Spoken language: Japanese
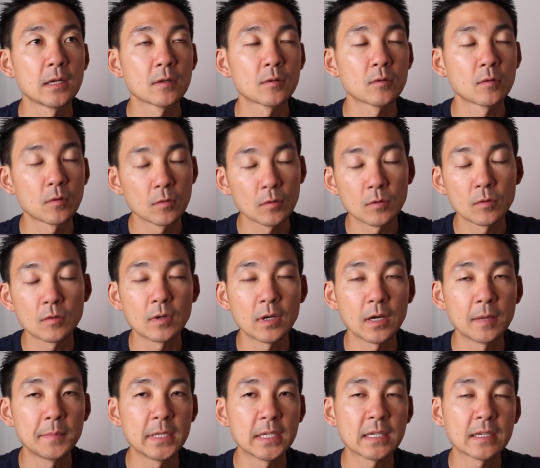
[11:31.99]
今後
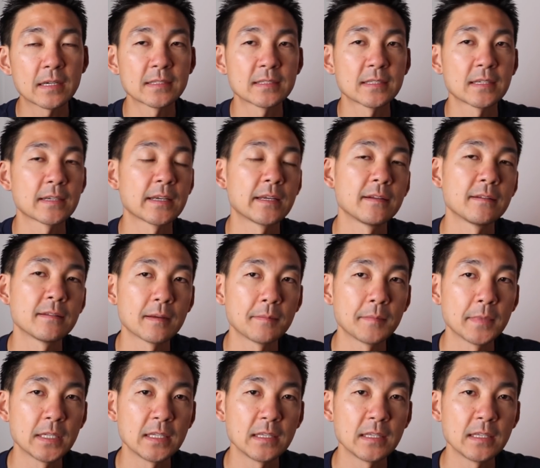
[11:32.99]
アメリカは避けるため